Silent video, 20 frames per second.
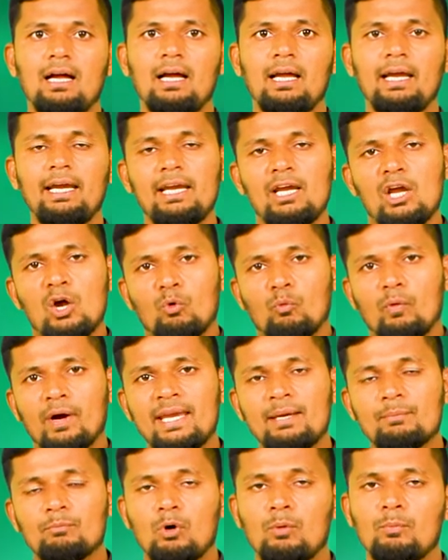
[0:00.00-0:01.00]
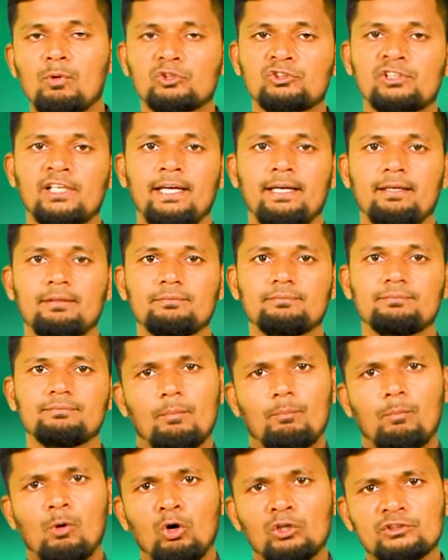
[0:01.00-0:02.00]
रहा है वही मोमोस है
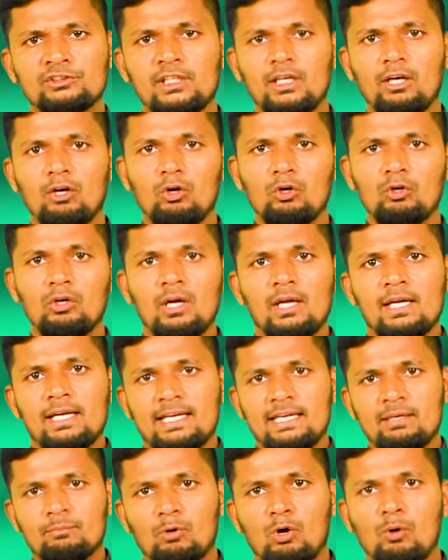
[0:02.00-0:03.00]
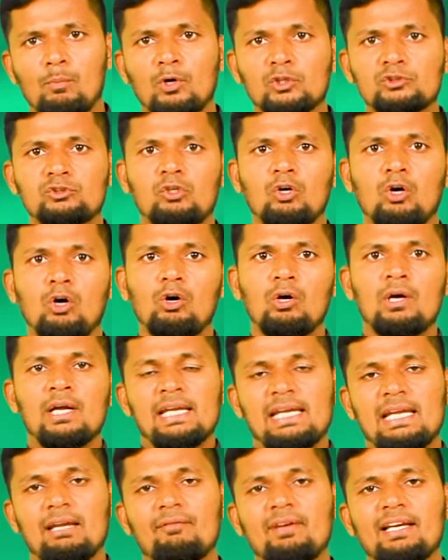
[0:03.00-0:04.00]
बहुत से लोग इन मोमोज को
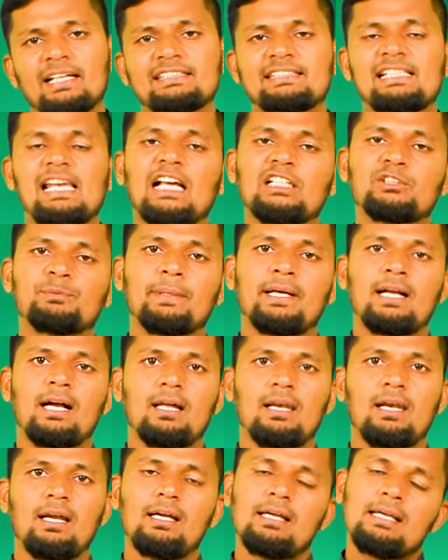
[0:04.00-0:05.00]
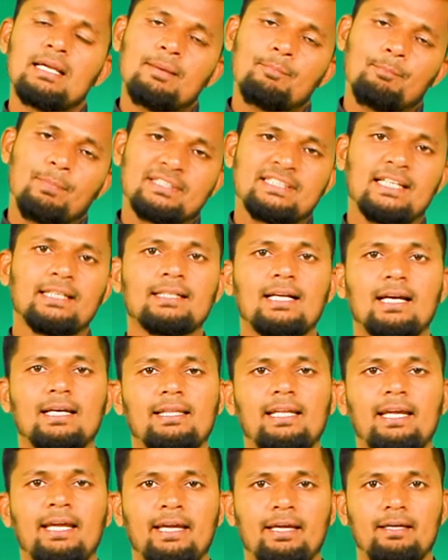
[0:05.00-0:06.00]
इवनिंग स्नैक्स में खाना पसंद
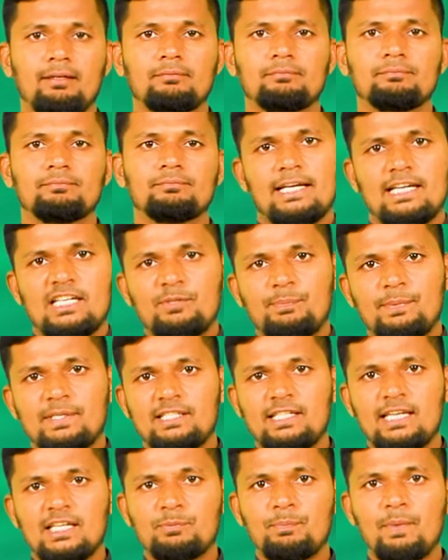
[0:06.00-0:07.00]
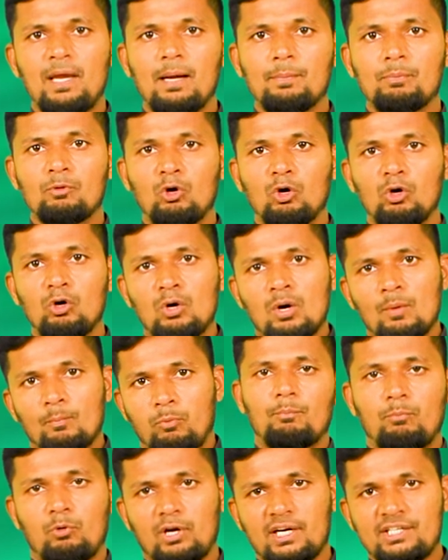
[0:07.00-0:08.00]
करते हैं इस बिजनेस में आपको
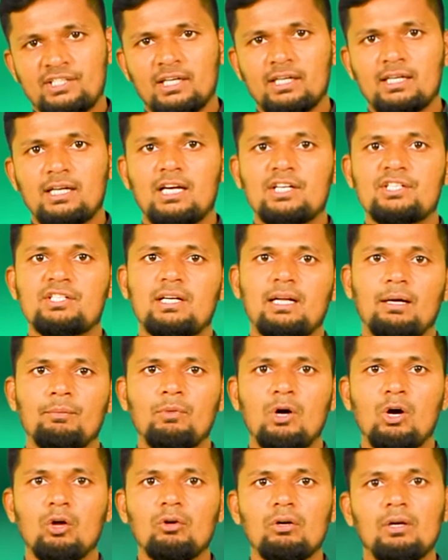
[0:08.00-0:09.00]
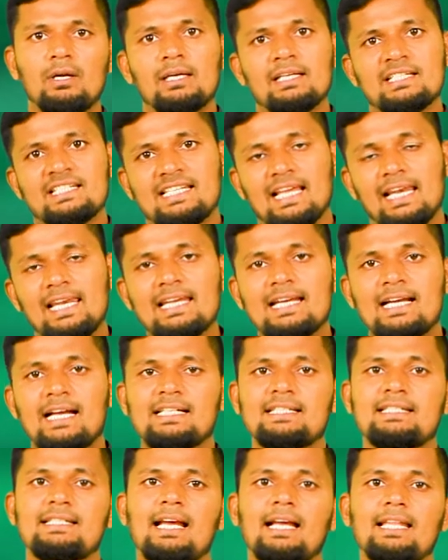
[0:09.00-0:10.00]
प्रोडक्शन कास्ट कम और सेलिंग
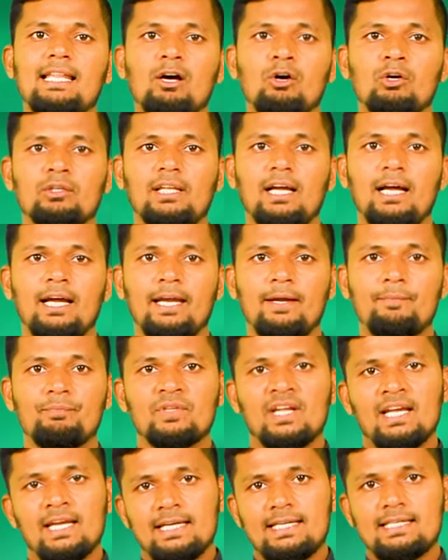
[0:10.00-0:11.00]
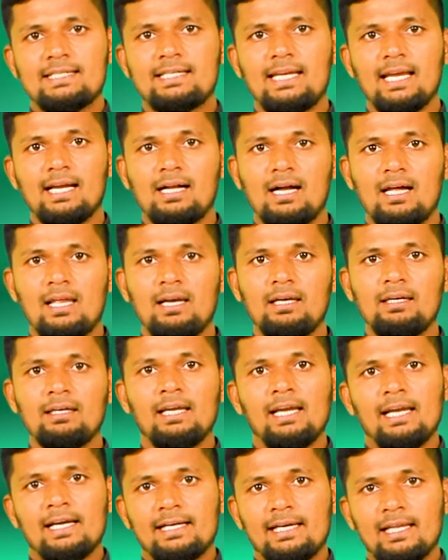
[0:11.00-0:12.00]
कास्ट ज़्यादा होता है इसके कारण
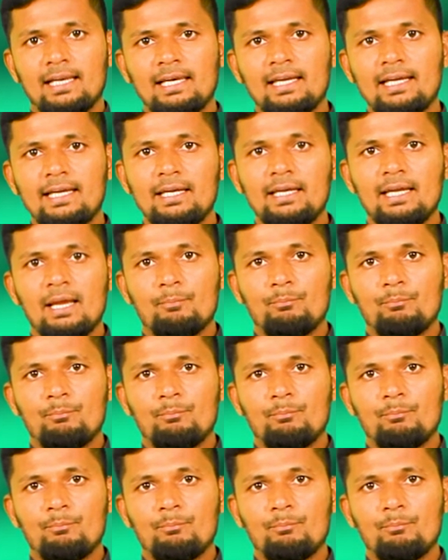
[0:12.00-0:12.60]
दिल्ली